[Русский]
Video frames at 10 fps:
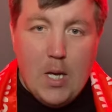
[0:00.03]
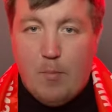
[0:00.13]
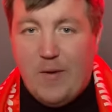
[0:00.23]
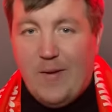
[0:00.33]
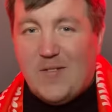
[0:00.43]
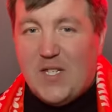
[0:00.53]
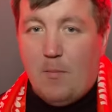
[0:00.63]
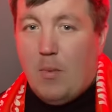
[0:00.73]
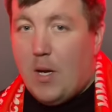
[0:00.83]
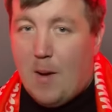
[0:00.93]
Привет
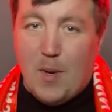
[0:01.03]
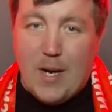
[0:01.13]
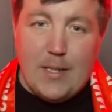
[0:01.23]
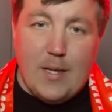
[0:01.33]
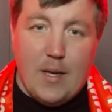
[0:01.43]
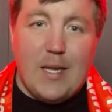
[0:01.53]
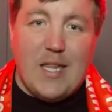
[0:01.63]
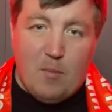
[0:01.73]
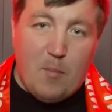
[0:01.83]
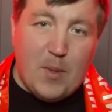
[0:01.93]
всем, комрады!
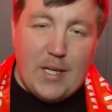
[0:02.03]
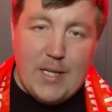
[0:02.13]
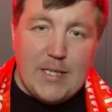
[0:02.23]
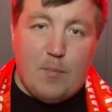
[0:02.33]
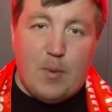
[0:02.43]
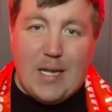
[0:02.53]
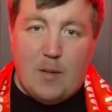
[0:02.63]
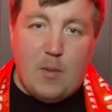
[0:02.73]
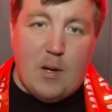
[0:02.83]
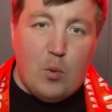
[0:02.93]
Хотел бы поделиться
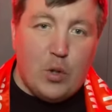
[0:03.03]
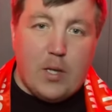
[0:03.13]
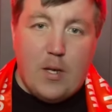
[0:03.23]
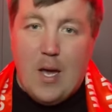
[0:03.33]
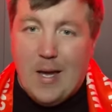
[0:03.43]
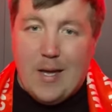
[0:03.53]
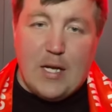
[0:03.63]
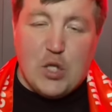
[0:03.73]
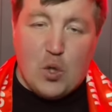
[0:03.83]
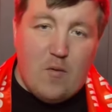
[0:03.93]
планами работы
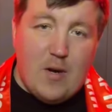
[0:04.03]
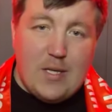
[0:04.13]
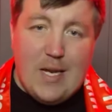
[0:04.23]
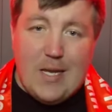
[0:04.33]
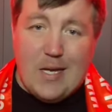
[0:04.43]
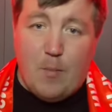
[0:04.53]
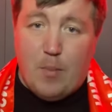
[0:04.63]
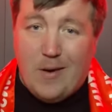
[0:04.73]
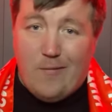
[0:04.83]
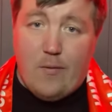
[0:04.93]
городского отделения
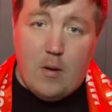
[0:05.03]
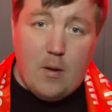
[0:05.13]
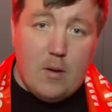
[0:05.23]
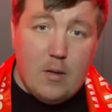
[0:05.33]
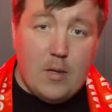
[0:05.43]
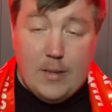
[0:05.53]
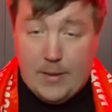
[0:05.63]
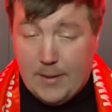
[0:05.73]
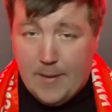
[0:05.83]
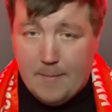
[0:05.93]
КПРФ
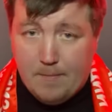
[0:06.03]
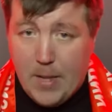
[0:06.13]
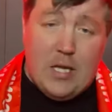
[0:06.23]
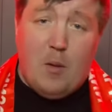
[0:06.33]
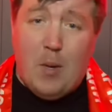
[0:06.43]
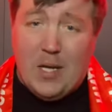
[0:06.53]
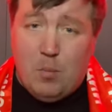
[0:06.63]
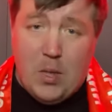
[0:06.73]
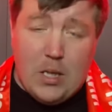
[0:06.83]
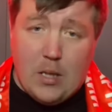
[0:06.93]
Кызыла. Хотел бы
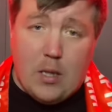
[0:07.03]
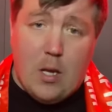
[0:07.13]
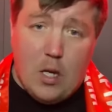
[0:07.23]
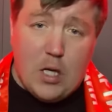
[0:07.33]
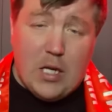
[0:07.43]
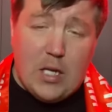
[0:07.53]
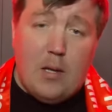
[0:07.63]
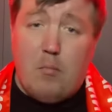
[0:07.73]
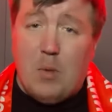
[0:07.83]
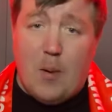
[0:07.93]
отметить, какие
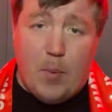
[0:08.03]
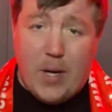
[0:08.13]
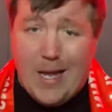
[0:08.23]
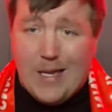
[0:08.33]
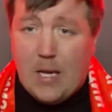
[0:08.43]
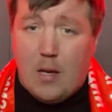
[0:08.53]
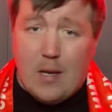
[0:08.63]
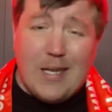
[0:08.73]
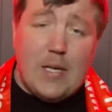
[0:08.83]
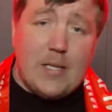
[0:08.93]
мероприятия,
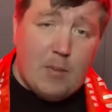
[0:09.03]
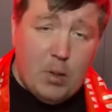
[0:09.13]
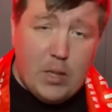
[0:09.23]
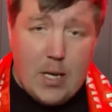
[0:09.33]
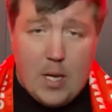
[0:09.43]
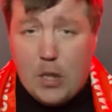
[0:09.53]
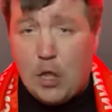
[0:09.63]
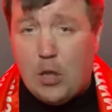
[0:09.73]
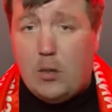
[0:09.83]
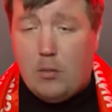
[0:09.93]
какие события
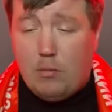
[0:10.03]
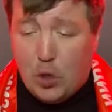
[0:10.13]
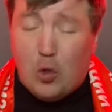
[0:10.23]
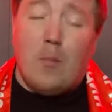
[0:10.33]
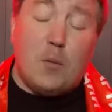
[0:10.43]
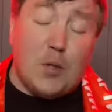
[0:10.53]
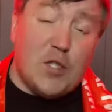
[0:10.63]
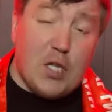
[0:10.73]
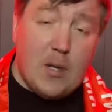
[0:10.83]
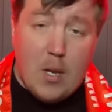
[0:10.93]
и что мы вообще в
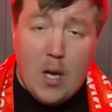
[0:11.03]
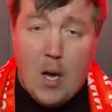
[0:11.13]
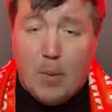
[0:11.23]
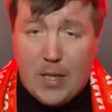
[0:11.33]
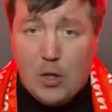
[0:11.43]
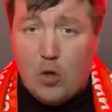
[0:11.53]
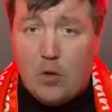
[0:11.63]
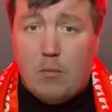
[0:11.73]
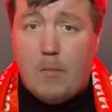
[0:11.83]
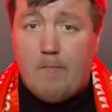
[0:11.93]
целом
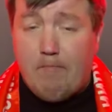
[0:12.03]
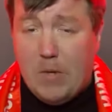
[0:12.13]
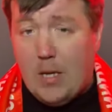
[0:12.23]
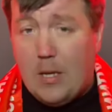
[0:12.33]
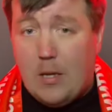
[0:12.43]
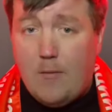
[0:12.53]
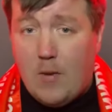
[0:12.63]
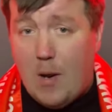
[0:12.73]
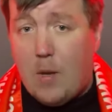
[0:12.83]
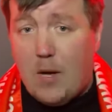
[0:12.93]
планируем делать в
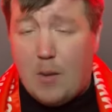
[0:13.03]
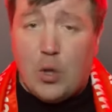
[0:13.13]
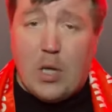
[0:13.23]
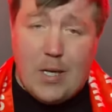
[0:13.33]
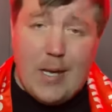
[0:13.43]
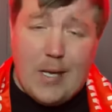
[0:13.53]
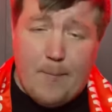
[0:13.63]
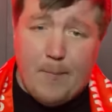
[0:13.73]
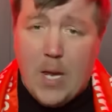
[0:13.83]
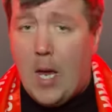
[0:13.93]
рамках работы отделения.
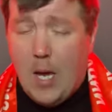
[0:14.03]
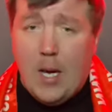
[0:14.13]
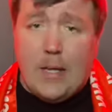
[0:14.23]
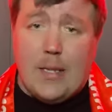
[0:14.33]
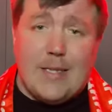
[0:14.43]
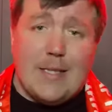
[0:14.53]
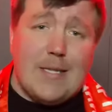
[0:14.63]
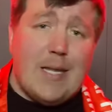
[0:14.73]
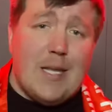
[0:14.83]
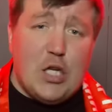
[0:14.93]
Это
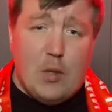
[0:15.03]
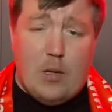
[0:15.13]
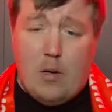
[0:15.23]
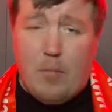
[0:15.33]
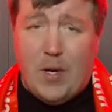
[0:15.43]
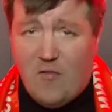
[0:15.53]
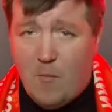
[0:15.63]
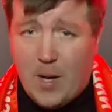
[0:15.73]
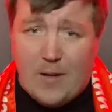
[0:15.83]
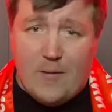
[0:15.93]
создание э,
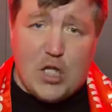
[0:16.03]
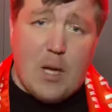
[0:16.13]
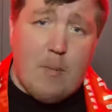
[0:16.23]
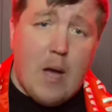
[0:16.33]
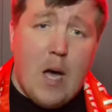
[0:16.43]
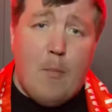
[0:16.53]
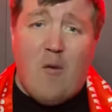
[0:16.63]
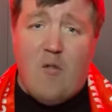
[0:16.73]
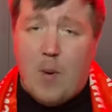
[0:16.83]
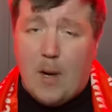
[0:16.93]
предвыборного штаба по
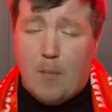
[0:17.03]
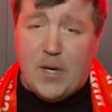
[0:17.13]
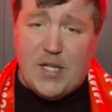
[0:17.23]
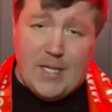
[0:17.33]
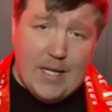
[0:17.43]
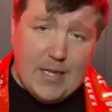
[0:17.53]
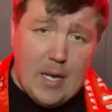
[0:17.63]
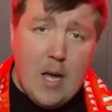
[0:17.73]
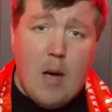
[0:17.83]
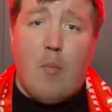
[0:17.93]
выборам
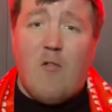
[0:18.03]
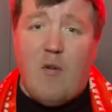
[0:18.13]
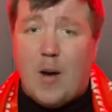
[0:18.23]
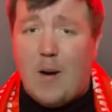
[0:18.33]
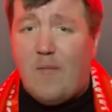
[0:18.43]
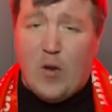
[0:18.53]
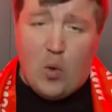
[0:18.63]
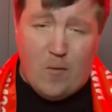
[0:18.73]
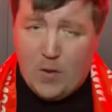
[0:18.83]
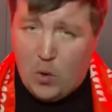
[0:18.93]
президента, по выборам
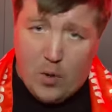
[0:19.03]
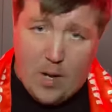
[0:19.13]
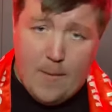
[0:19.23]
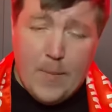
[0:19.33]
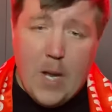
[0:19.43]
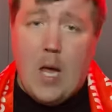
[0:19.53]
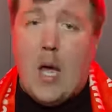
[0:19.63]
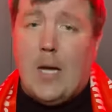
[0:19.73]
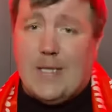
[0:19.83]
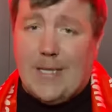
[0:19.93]
Верховных Урал,
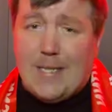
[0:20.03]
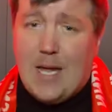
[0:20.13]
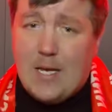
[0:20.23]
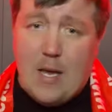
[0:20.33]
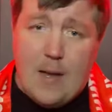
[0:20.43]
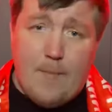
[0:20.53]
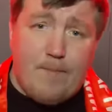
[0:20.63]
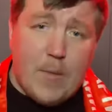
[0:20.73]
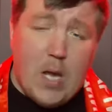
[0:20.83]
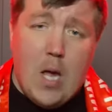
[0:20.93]
создание
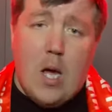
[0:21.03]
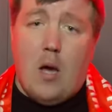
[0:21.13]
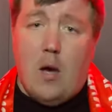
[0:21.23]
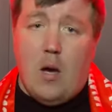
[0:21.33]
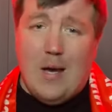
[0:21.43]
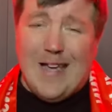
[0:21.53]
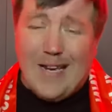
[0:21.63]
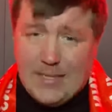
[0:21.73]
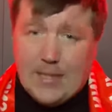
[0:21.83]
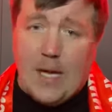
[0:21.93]
э,
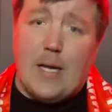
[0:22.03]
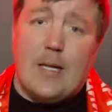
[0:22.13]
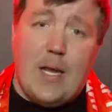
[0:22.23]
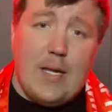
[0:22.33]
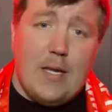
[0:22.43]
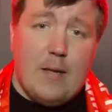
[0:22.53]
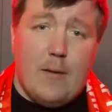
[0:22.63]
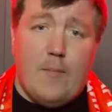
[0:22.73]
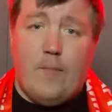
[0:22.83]
городских отделений